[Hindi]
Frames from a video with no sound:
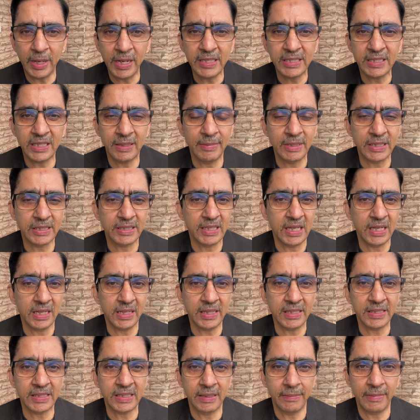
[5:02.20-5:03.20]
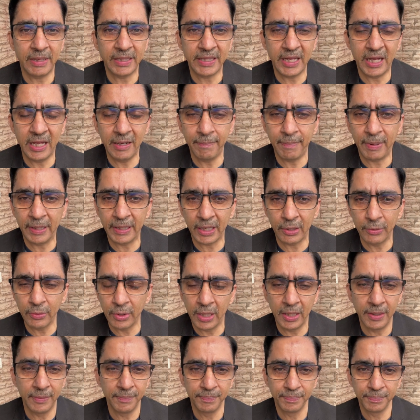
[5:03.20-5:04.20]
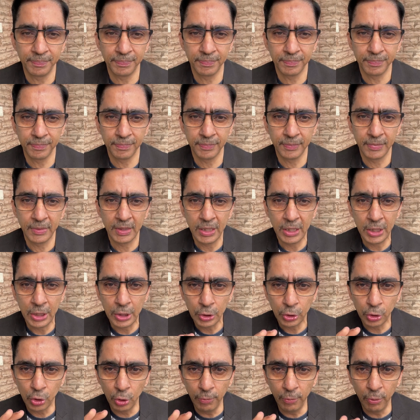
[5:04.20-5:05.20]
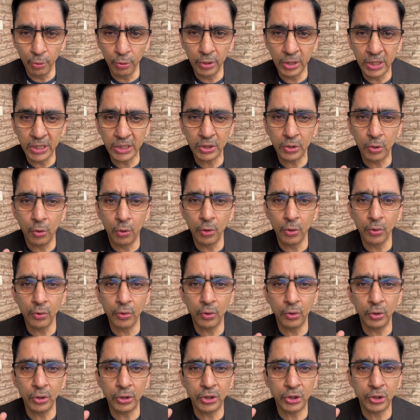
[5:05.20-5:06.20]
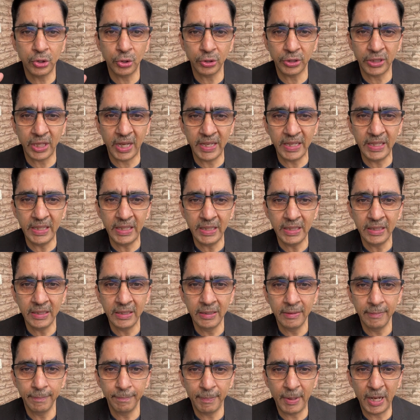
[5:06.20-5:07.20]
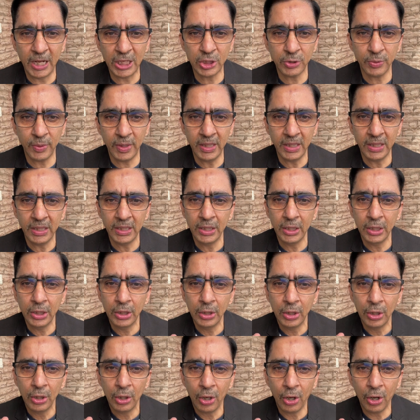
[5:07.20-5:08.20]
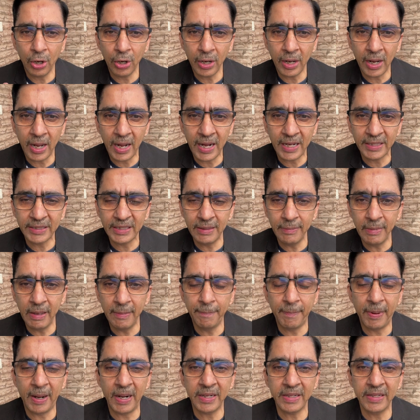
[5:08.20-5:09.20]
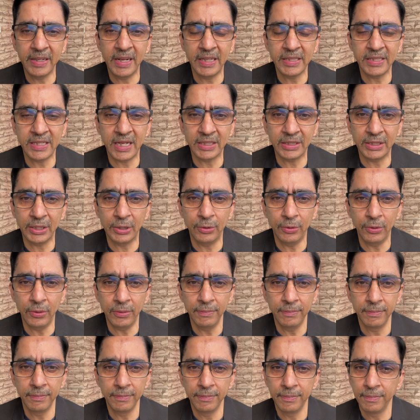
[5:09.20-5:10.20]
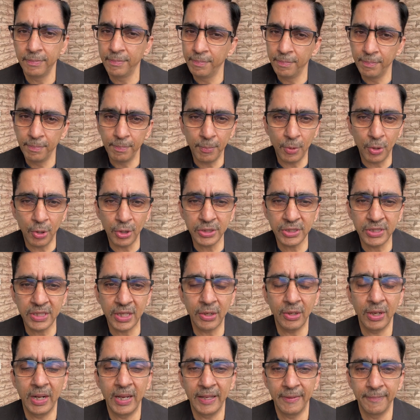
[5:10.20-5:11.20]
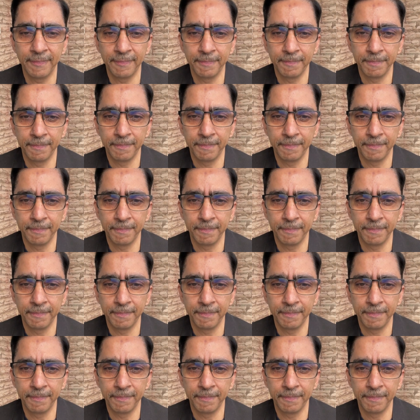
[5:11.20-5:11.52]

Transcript: तुम्हारी समस्या का समाधान बताऊंगा तुम 19 घोड़ों को चौथाई पांचवा और आधे में बांटना चाहते हो बहुत सरल है